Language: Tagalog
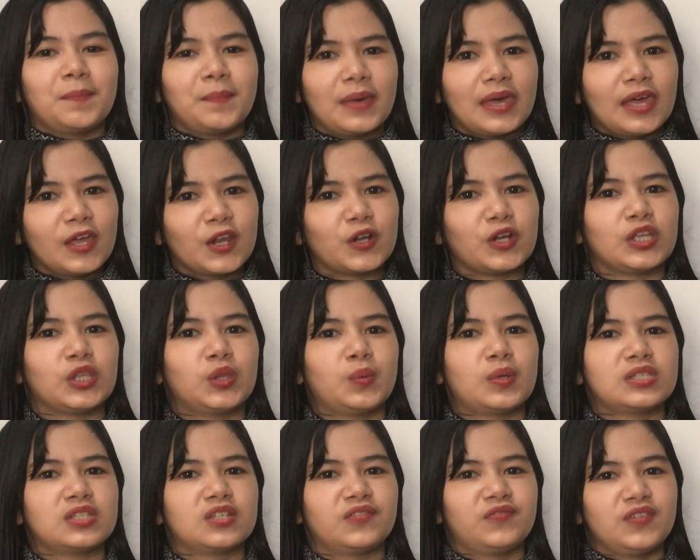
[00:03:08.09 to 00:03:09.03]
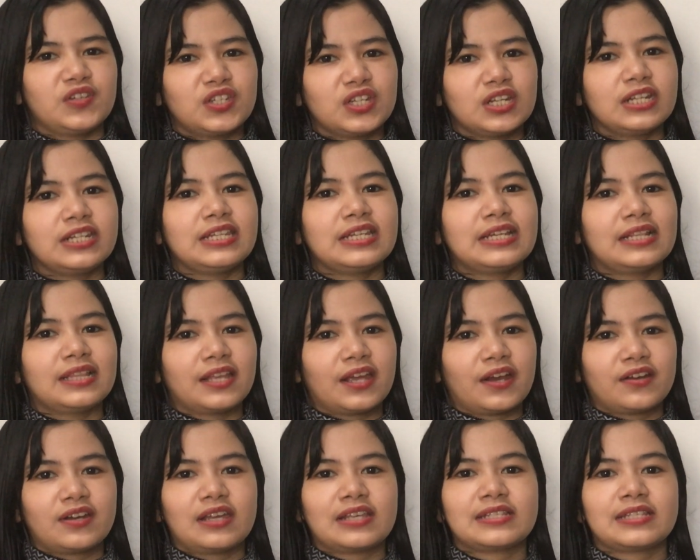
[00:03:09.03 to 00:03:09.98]
pero it was officially
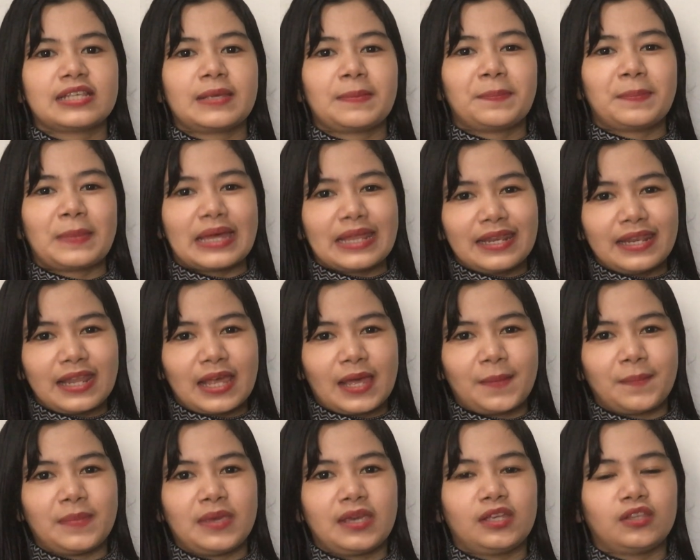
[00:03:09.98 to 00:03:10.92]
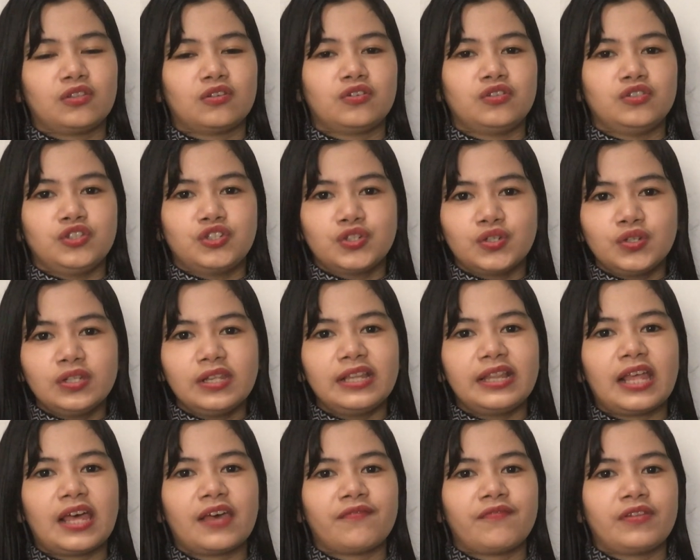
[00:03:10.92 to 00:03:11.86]
declared as a pandemic noong June
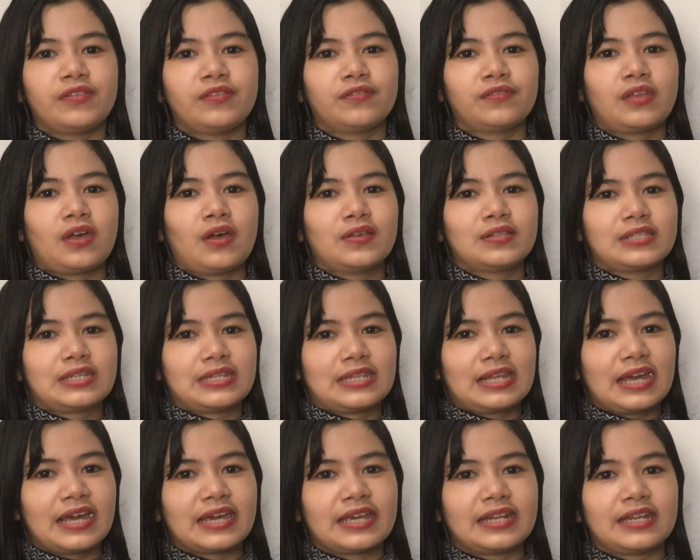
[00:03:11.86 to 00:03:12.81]
11, 2009